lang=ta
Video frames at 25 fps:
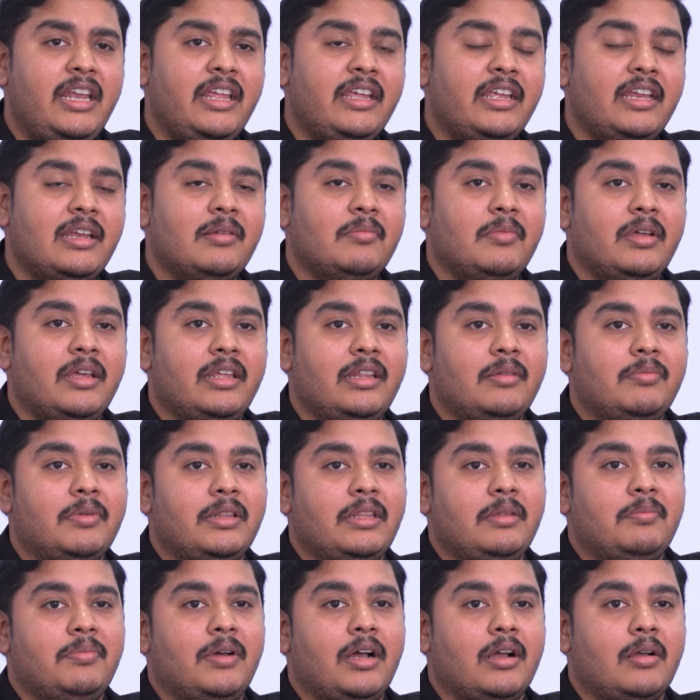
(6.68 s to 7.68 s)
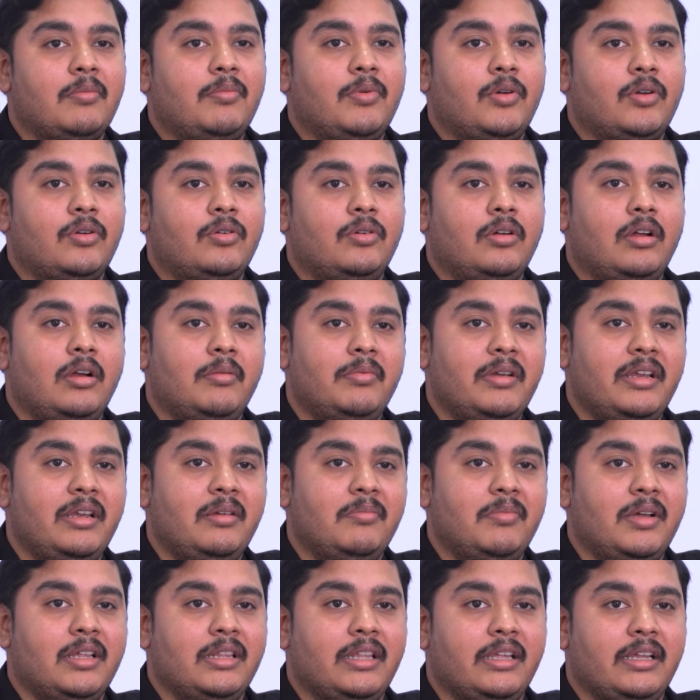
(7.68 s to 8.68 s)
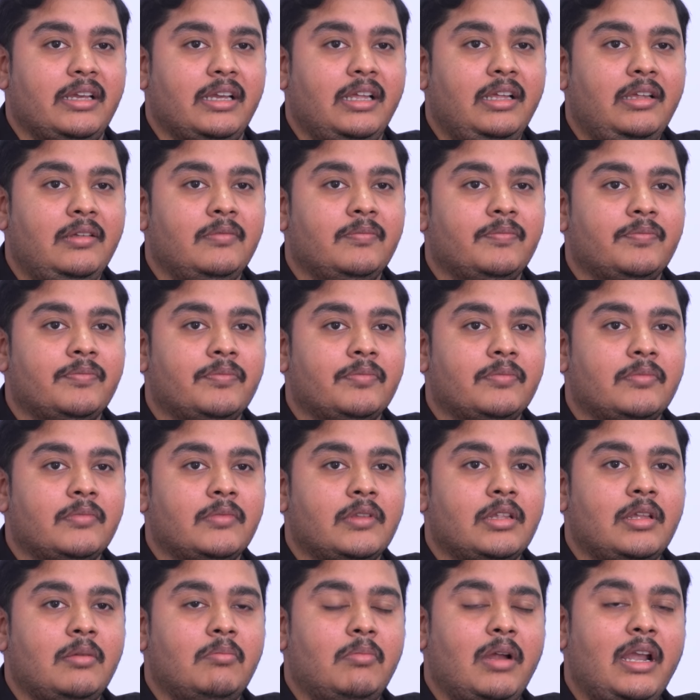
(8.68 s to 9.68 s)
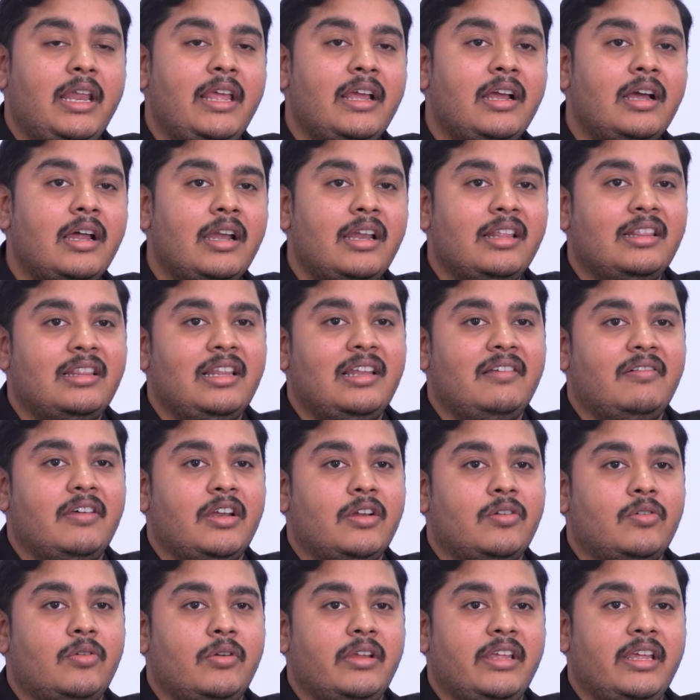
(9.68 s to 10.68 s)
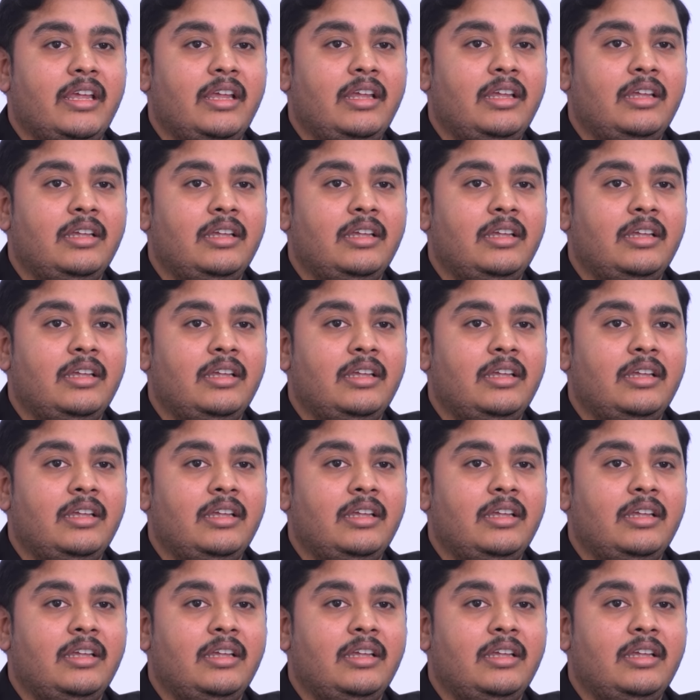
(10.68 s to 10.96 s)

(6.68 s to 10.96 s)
இன்னைக்கு நம்ம எதை பற்றி பார்க்க போகிறோம் அப்படின்னு பார்த்தீங்கன்னா மழை காலத்தில் வரக்கூடிய